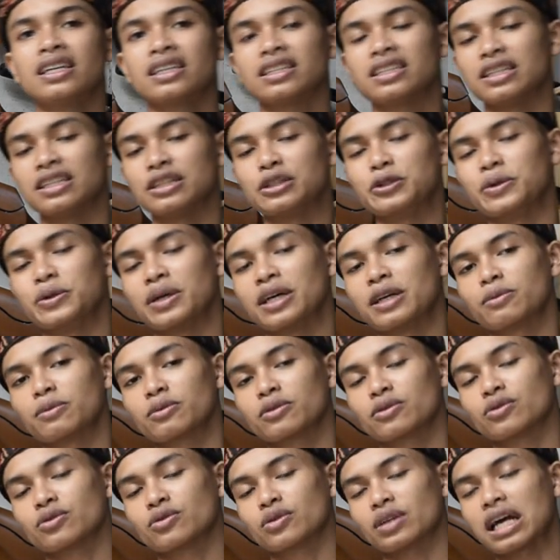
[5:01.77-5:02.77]
di
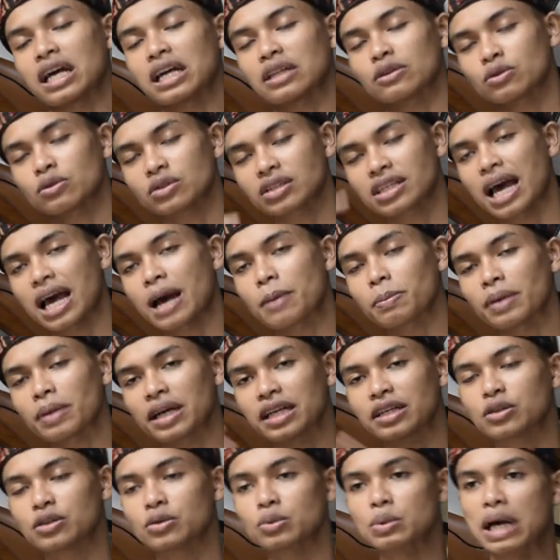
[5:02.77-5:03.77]
2700
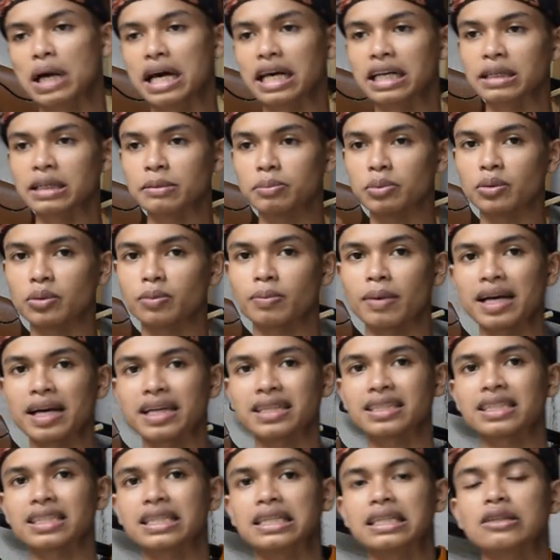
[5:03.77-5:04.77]
sampai 2000
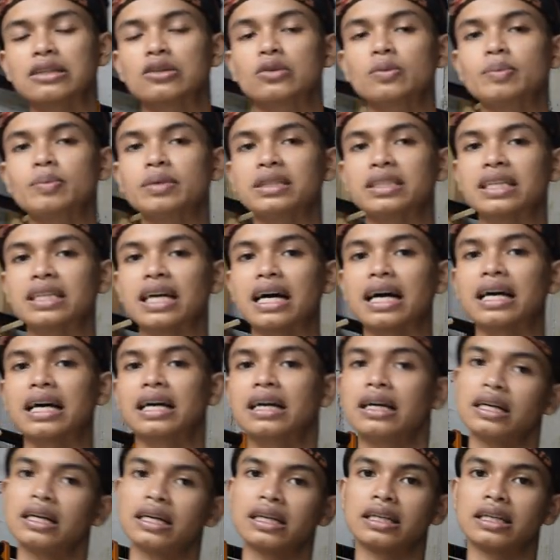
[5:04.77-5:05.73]
PSI itu bisa